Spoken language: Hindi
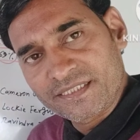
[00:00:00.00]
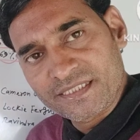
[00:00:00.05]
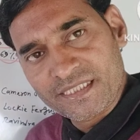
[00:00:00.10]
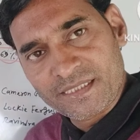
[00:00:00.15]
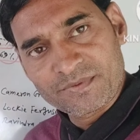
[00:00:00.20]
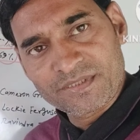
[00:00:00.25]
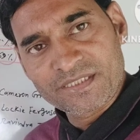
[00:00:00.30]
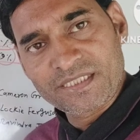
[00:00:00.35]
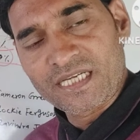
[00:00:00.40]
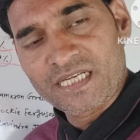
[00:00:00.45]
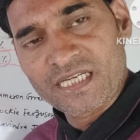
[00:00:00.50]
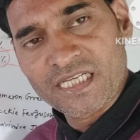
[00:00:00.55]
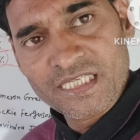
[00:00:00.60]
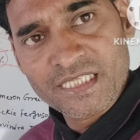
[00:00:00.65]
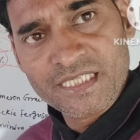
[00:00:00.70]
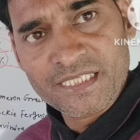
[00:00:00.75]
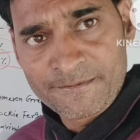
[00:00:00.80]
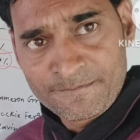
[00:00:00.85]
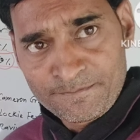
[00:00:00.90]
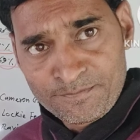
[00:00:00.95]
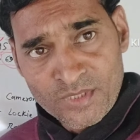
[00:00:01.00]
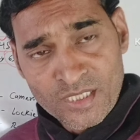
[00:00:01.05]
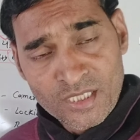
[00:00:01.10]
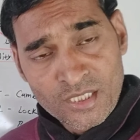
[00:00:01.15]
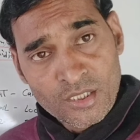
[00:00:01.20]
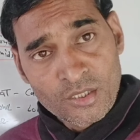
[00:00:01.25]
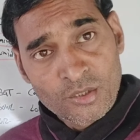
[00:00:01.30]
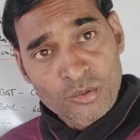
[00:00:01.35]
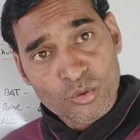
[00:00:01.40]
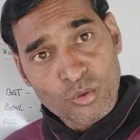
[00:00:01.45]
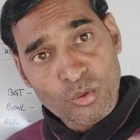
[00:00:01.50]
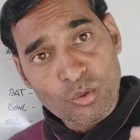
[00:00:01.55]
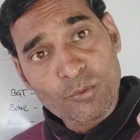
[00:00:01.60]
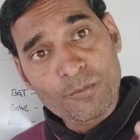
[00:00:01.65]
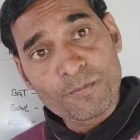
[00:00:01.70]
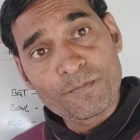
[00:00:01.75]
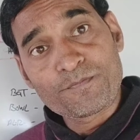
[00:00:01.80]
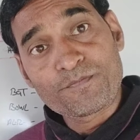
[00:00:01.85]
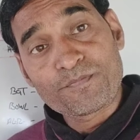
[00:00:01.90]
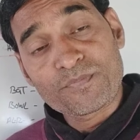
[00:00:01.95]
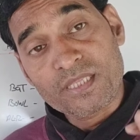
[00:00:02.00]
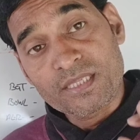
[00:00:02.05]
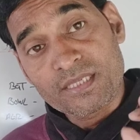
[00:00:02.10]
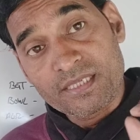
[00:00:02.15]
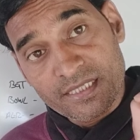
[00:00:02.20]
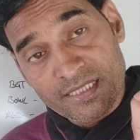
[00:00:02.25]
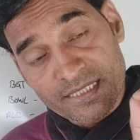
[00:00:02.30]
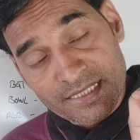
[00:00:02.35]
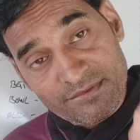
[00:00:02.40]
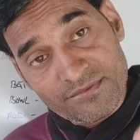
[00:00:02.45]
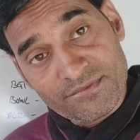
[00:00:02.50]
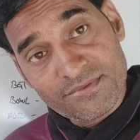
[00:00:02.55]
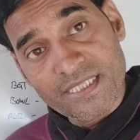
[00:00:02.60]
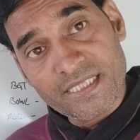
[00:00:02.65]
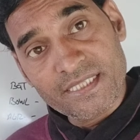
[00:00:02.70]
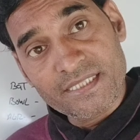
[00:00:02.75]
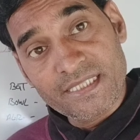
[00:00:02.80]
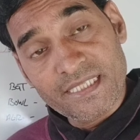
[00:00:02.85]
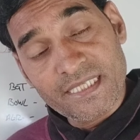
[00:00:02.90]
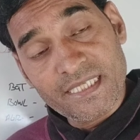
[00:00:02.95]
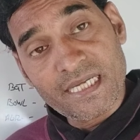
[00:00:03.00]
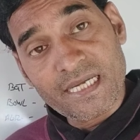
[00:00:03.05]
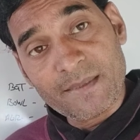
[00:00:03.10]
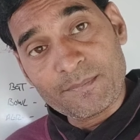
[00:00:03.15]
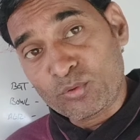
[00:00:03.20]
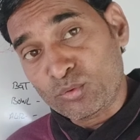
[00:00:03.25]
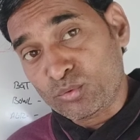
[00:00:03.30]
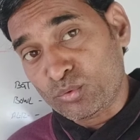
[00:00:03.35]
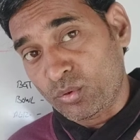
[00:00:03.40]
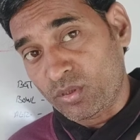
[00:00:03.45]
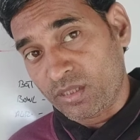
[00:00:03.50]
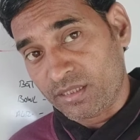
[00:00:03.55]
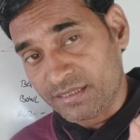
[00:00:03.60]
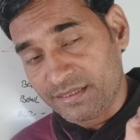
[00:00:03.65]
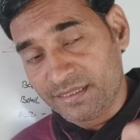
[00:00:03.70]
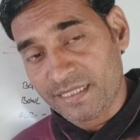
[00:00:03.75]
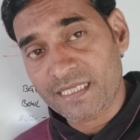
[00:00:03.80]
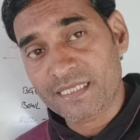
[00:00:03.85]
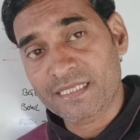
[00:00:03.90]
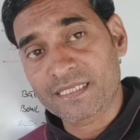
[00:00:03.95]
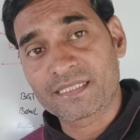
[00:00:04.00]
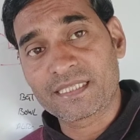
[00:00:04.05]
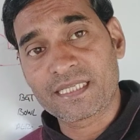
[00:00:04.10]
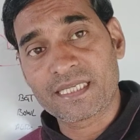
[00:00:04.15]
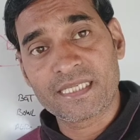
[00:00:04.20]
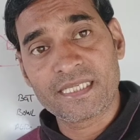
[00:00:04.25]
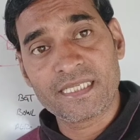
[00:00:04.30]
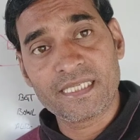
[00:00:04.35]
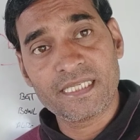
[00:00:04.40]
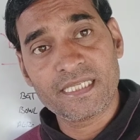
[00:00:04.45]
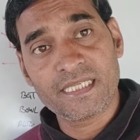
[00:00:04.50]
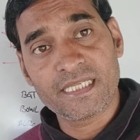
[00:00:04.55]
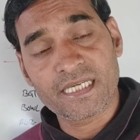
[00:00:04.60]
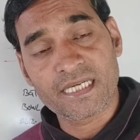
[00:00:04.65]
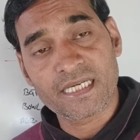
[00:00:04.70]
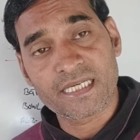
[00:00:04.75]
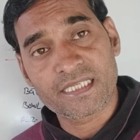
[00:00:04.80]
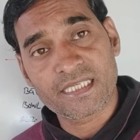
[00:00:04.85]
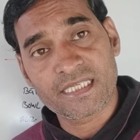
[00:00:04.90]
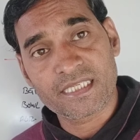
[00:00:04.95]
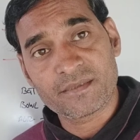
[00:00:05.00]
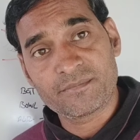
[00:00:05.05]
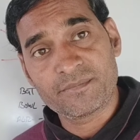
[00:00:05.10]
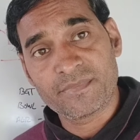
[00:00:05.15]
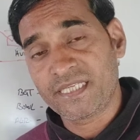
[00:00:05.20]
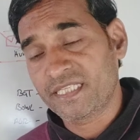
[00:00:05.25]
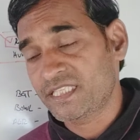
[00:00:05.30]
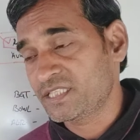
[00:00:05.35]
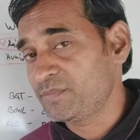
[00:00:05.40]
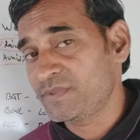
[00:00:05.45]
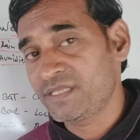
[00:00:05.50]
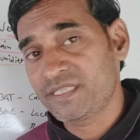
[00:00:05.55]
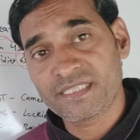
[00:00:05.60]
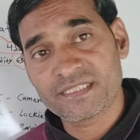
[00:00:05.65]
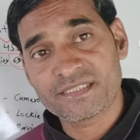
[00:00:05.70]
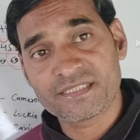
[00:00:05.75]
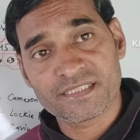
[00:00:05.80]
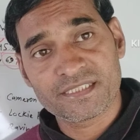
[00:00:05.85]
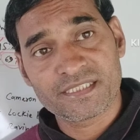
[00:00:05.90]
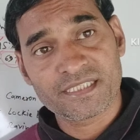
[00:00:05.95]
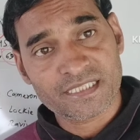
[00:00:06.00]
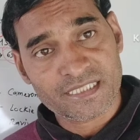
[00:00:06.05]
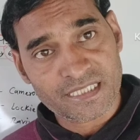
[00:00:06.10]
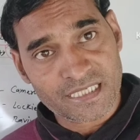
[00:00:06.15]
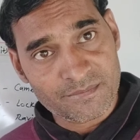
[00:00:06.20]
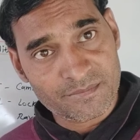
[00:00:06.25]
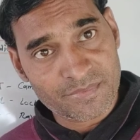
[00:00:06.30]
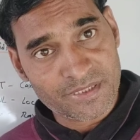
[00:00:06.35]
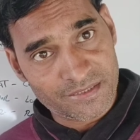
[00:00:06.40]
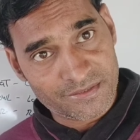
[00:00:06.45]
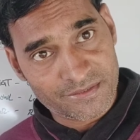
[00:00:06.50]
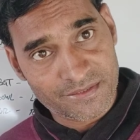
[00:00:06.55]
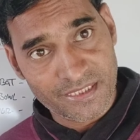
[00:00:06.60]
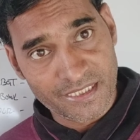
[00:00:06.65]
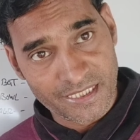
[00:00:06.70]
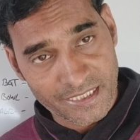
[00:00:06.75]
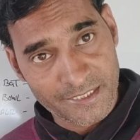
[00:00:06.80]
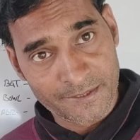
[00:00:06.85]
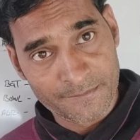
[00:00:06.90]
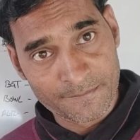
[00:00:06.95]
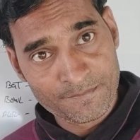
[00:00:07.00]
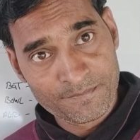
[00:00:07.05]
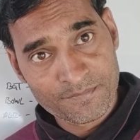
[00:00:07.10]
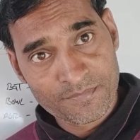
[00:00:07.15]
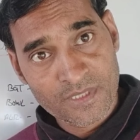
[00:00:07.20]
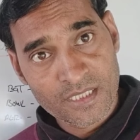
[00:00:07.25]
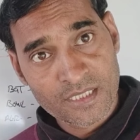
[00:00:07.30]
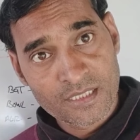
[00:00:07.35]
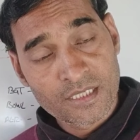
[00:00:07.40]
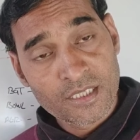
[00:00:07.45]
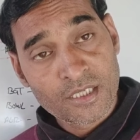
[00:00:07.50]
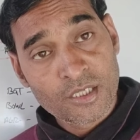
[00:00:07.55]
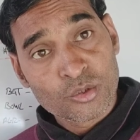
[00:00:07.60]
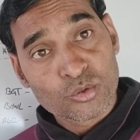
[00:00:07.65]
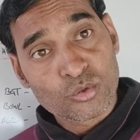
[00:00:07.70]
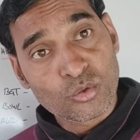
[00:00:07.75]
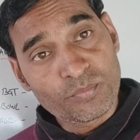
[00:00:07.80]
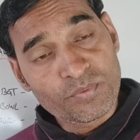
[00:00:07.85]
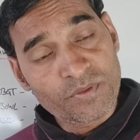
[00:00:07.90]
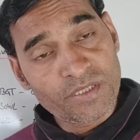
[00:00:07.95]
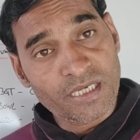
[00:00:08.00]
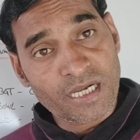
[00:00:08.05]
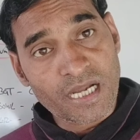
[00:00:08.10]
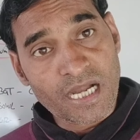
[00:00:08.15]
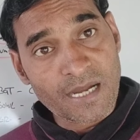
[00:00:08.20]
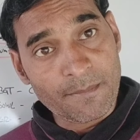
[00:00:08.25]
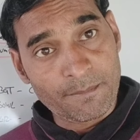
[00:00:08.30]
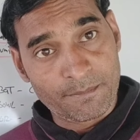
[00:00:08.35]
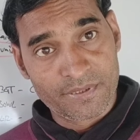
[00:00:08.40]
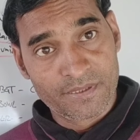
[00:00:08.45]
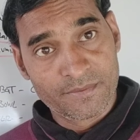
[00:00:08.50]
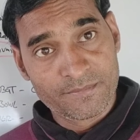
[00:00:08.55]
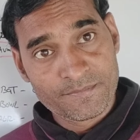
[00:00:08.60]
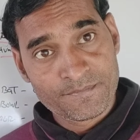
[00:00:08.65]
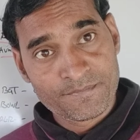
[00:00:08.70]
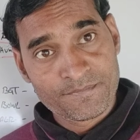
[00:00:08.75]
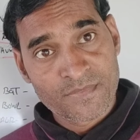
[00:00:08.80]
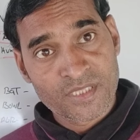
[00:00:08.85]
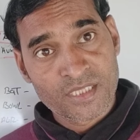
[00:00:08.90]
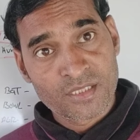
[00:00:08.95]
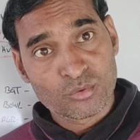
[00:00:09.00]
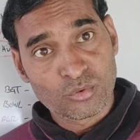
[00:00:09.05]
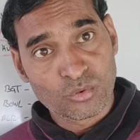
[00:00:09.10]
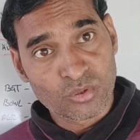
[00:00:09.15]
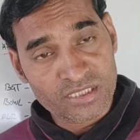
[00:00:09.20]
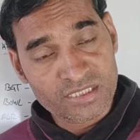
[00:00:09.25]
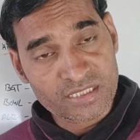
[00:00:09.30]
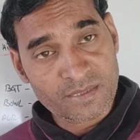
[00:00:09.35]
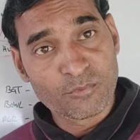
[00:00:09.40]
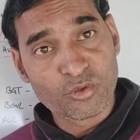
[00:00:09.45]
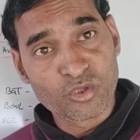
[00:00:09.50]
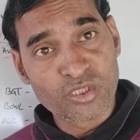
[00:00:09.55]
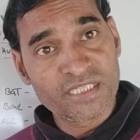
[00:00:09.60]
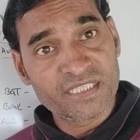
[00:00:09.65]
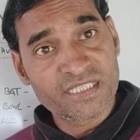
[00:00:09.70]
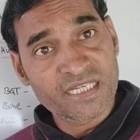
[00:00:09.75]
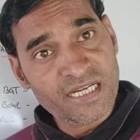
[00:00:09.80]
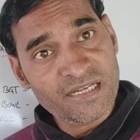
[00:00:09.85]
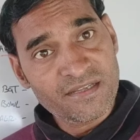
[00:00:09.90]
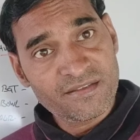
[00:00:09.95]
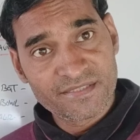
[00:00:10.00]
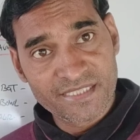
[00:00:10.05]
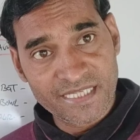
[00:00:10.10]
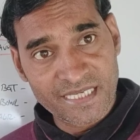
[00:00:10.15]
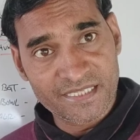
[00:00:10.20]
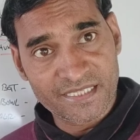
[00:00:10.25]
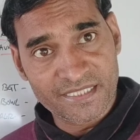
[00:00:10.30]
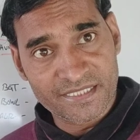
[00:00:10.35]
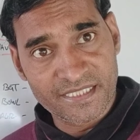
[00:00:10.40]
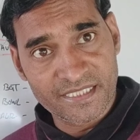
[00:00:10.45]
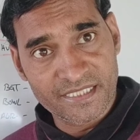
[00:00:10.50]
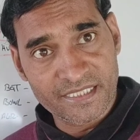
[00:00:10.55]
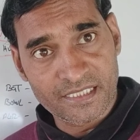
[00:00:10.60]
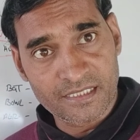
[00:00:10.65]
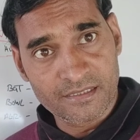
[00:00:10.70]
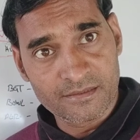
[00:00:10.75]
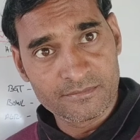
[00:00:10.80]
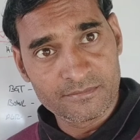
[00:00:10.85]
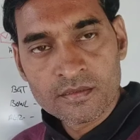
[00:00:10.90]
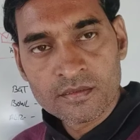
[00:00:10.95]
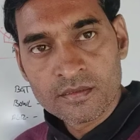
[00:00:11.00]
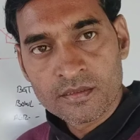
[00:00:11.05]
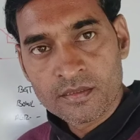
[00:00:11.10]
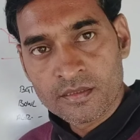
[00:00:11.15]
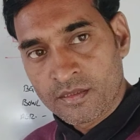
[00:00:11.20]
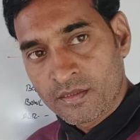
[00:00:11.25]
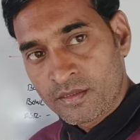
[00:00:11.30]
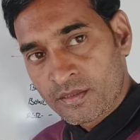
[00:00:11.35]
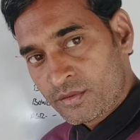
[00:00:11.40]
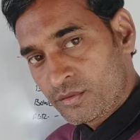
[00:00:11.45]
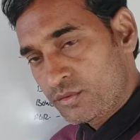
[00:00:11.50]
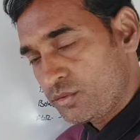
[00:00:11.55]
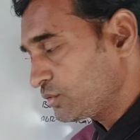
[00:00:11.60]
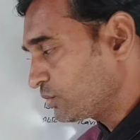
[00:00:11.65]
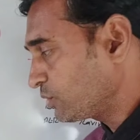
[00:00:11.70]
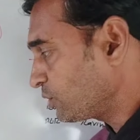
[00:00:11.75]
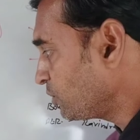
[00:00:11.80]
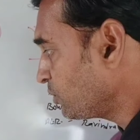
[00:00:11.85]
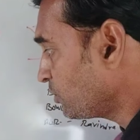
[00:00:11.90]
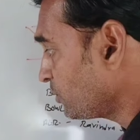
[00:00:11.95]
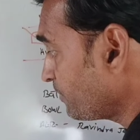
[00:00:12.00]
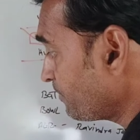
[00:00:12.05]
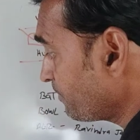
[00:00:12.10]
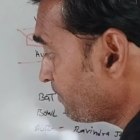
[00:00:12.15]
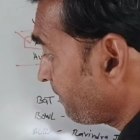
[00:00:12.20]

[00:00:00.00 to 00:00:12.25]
के हिसाब से यहाँ है तो इससे ये आपको थोड़ा सा ध्यान रखना है अगर मैच में ये चीज़ें काम करती है तो फिर आप थोड़ा सा बॉलिंग का ध्यान रखिएगा दोस्तों